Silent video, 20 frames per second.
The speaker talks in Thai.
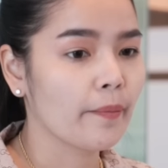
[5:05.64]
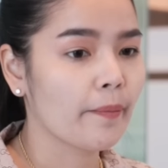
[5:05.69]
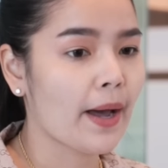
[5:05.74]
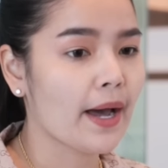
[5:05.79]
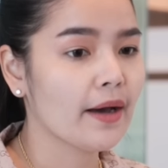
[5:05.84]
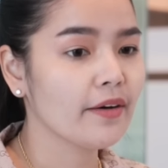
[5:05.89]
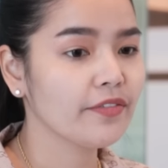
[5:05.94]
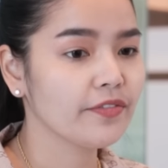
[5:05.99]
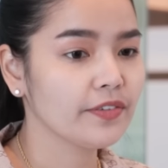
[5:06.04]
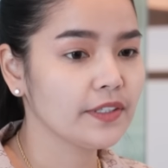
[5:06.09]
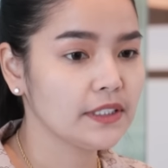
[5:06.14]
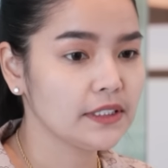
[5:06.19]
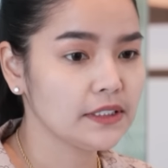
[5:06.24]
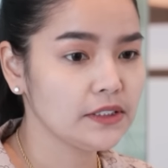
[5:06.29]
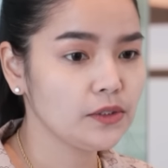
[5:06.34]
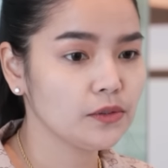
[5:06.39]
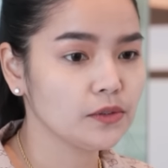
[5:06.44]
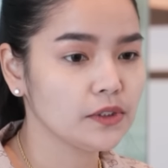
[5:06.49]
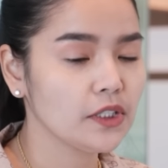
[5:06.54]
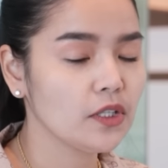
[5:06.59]
พักฟื้น
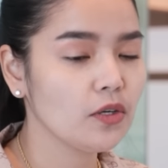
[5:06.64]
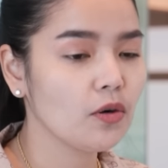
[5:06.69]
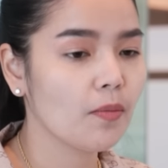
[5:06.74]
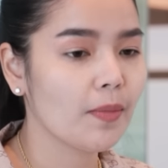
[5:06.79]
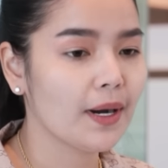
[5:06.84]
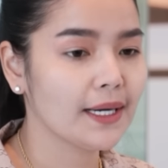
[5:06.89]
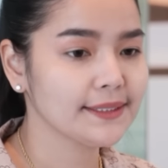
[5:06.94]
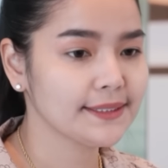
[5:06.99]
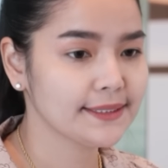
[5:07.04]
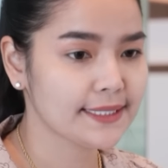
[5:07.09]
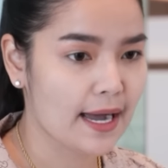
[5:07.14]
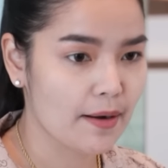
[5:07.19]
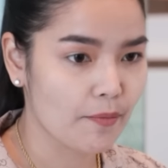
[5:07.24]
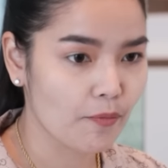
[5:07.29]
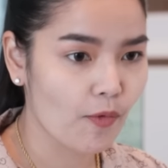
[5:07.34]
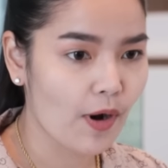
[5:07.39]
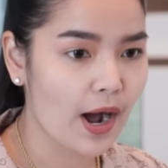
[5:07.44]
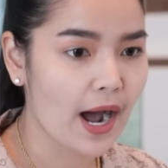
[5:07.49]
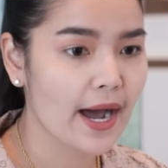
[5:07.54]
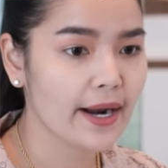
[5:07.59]
อยู่ที่โรงพยาบาล
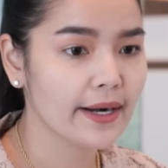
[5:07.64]
3วั